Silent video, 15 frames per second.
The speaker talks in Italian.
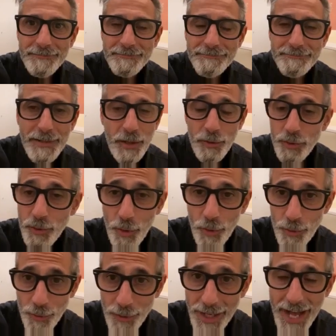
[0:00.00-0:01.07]
ma non solo
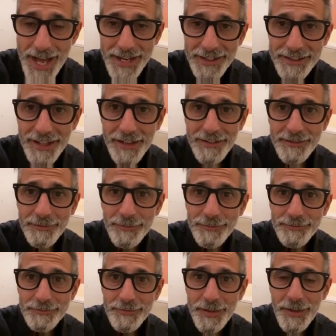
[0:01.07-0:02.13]
su carta,
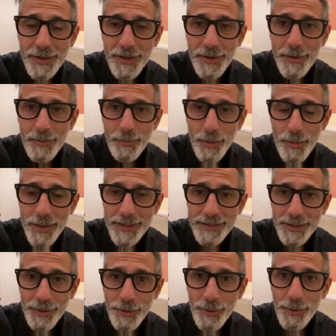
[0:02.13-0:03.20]
può
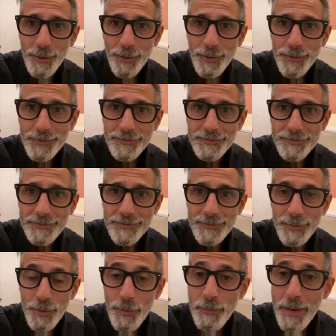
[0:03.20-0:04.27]
metterlo
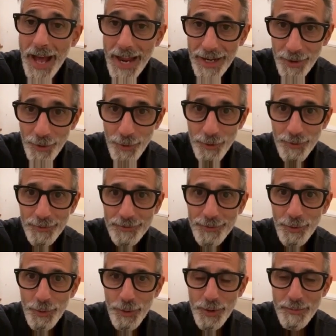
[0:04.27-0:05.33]
sul palco
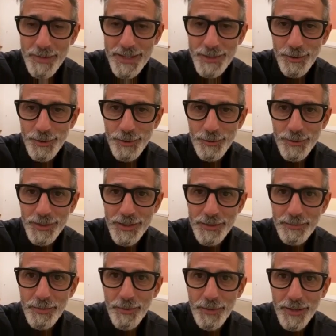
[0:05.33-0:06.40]
con ogni mezzo di cui
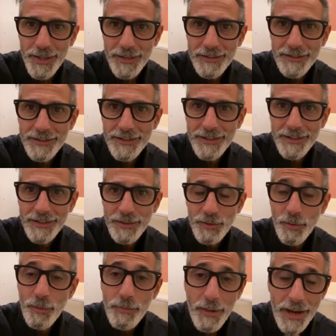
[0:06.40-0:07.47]
dispone
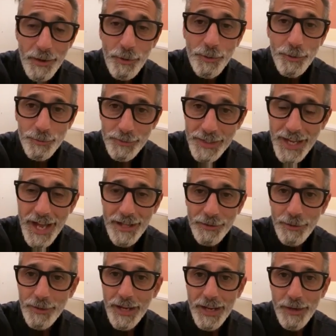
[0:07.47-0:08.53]
sul palco di un
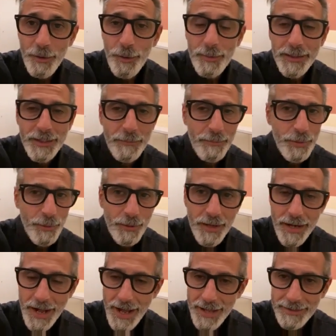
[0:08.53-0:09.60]
teatro che ha il nome del più
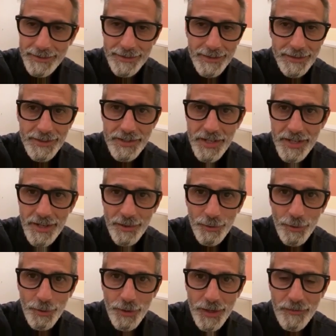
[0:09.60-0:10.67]
grande
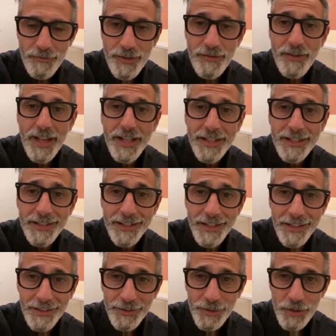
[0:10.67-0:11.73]
disegnatore
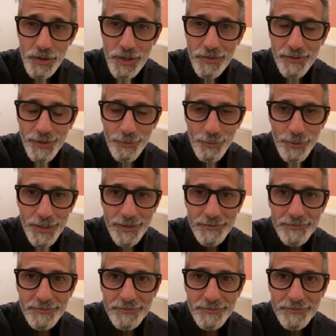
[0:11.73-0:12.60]
vivente, diceva lui.